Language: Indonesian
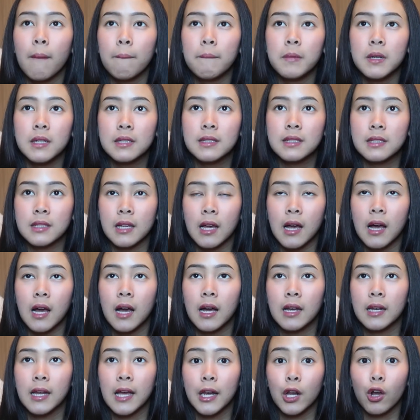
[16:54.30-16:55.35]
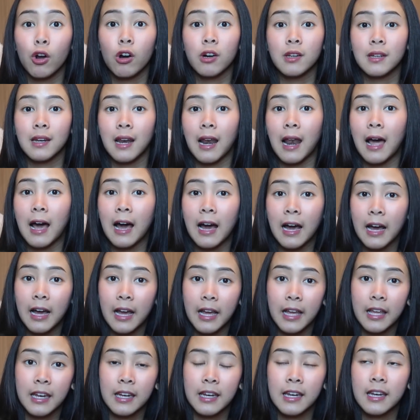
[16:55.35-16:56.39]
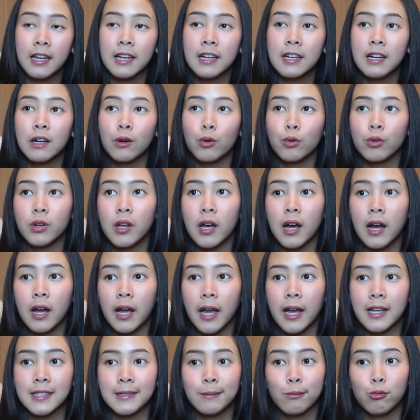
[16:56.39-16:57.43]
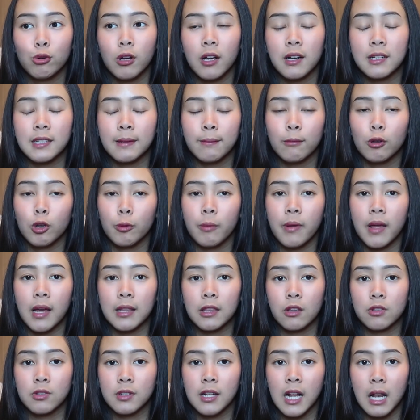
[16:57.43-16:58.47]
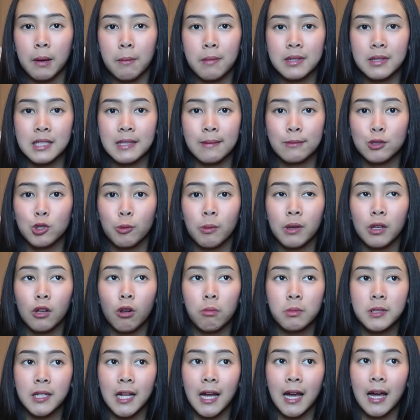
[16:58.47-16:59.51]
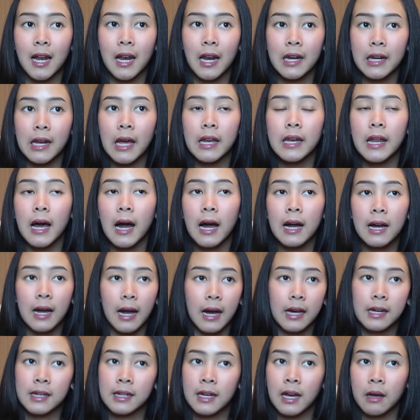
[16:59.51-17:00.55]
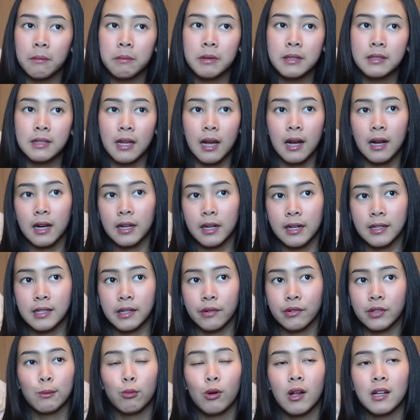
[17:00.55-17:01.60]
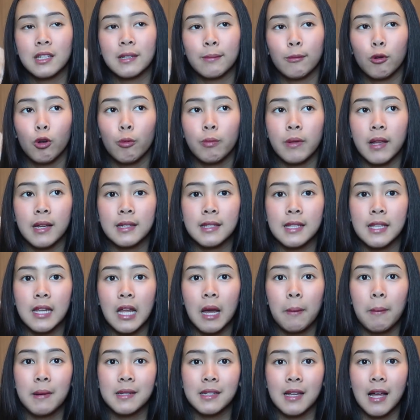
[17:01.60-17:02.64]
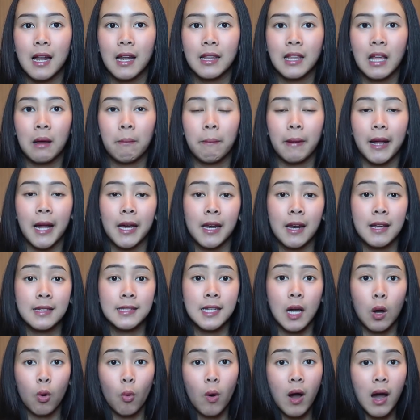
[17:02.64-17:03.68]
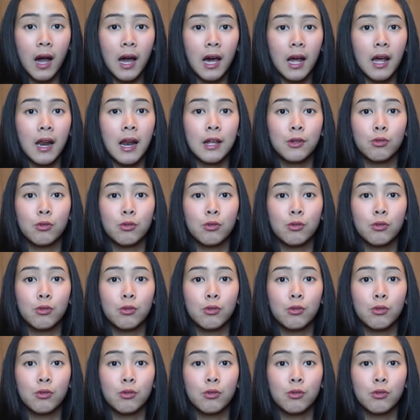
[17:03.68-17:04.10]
busnya dari online udah kayak sebulan sebelumnya atau segala macam cuman kalau misalnya kalian dadakan nggak bisa nge-reserve sebulan sebelumnya setidaknya pas kalian nyampe Kanazawa kalian